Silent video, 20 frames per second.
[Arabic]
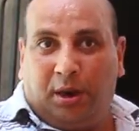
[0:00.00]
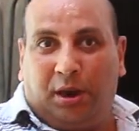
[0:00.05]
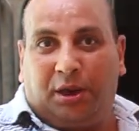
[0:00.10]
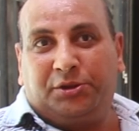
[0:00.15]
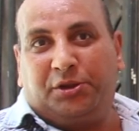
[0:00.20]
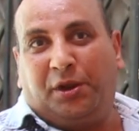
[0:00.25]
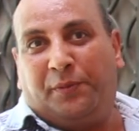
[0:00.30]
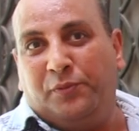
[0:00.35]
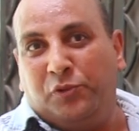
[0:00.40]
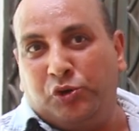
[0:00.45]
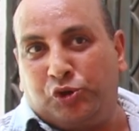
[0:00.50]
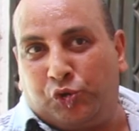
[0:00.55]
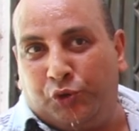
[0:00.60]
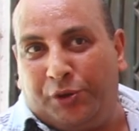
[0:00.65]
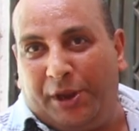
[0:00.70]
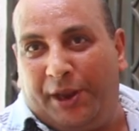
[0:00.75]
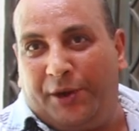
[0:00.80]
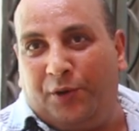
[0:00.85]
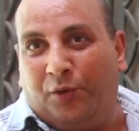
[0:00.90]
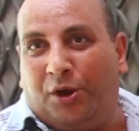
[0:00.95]
انضف من
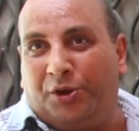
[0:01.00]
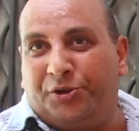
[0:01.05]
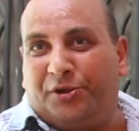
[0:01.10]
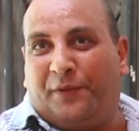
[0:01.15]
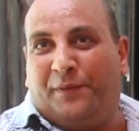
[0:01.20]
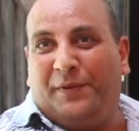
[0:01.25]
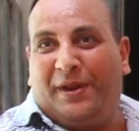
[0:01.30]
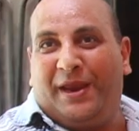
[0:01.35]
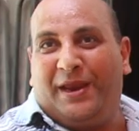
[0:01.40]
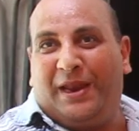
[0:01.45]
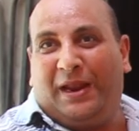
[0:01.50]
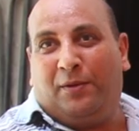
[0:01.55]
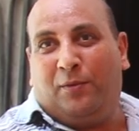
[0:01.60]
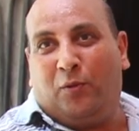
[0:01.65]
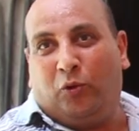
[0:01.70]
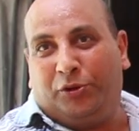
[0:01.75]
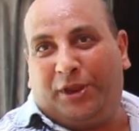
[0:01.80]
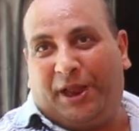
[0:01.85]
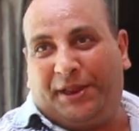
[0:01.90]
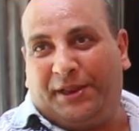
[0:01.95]
السودان وانضف من اي لحمه
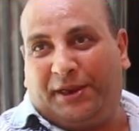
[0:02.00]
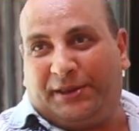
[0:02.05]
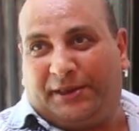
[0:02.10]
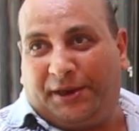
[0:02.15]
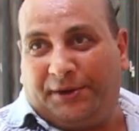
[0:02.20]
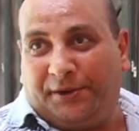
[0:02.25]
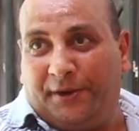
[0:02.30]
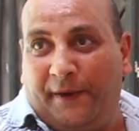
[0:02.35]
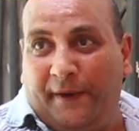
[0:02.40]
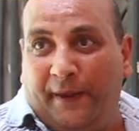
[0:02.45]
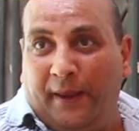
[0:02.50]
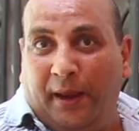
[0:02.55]
موجوده عندك تاني